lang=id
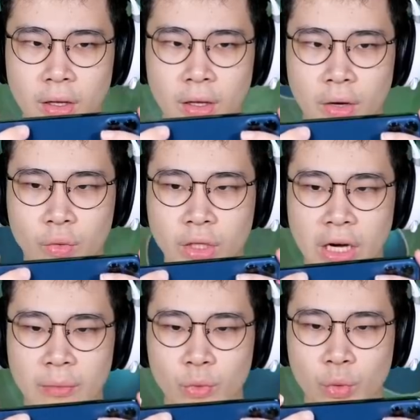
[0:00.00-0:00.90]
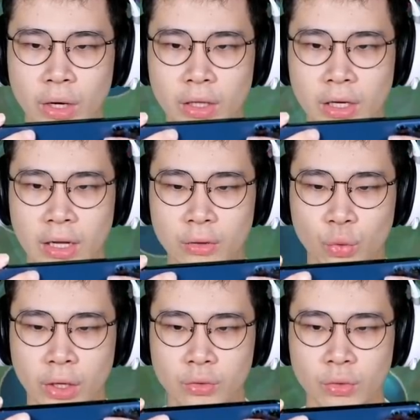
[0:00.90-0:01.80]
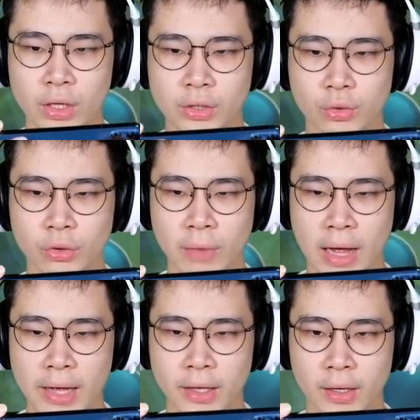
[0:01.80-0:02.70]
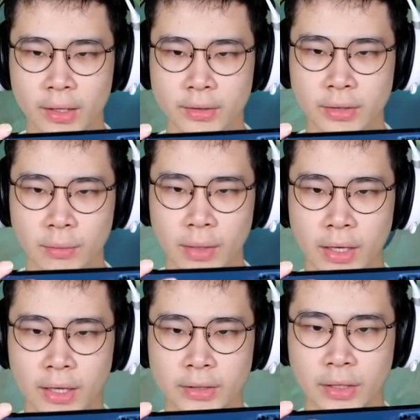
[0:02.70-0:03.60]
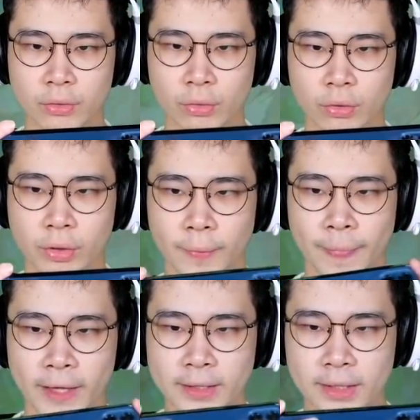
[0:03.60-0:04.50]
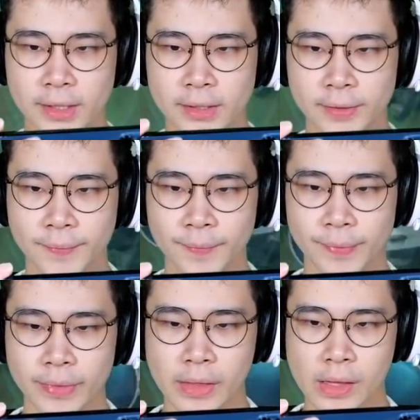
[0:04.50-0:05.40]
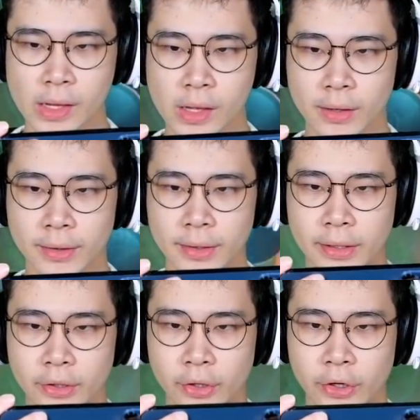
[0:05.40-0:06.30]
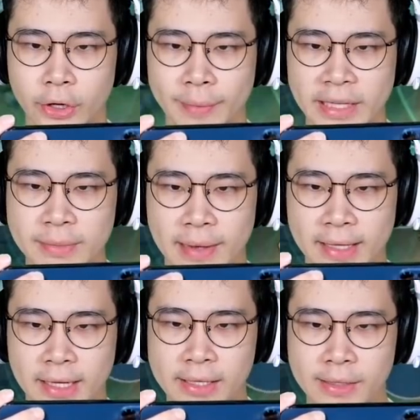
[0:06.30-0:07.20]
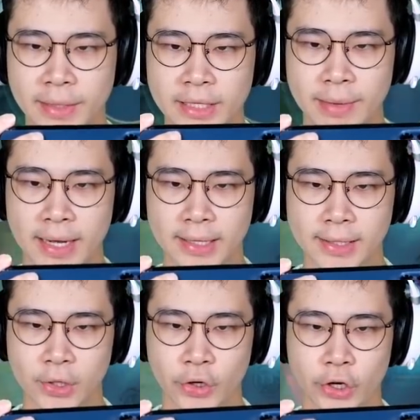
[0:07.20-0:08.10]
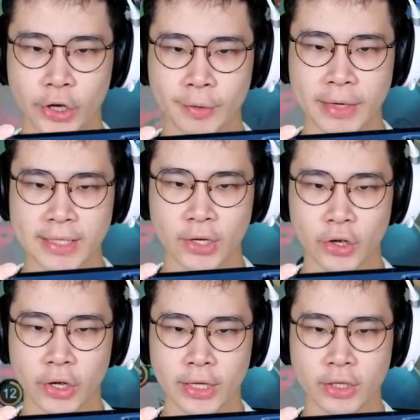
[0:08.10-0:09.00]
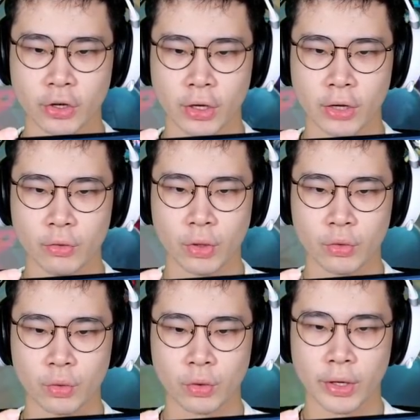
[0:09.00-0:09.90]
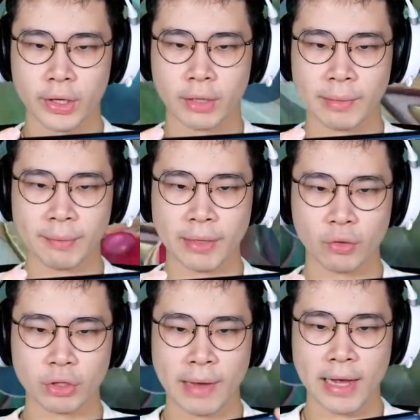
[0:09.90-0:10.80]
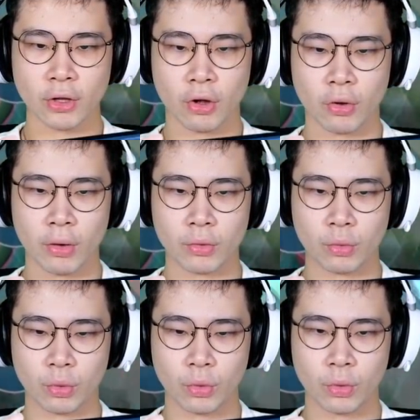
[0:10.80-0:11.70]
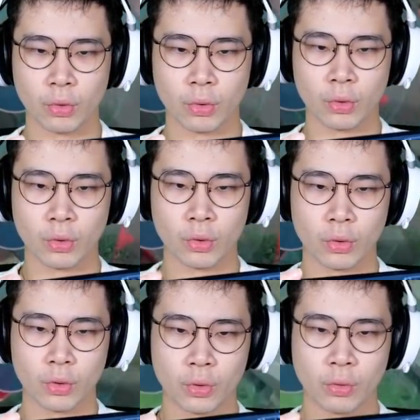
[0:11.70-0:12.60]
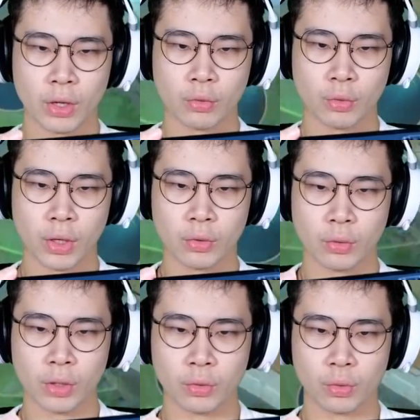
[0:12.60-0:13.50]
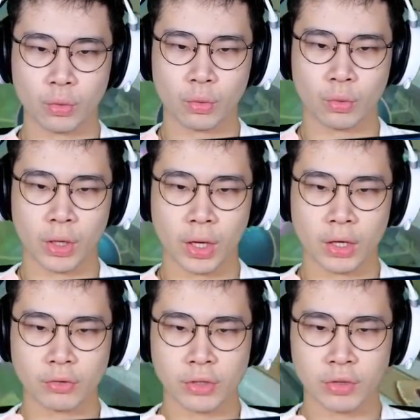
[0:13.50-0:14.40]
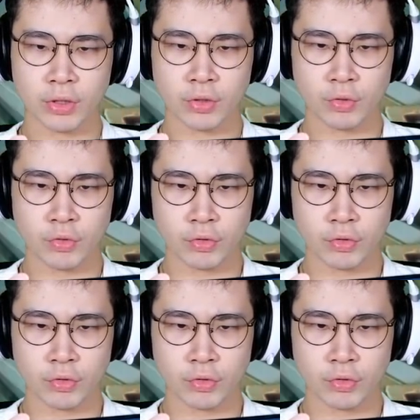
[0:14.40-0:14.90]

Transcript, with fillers: aku di dalam turret kena turret juga di stun bahaya guys sabar santuy gas gas gas Yo, yo, yang penting semangat guys, yang penting semangat. Yo, yo gas gas, gas yo. Aduh, aduh. Eh, hey, teman-temanku semangat dong. Waduh. Aduh, aduh, aduh. Aduh, aduh, aduh.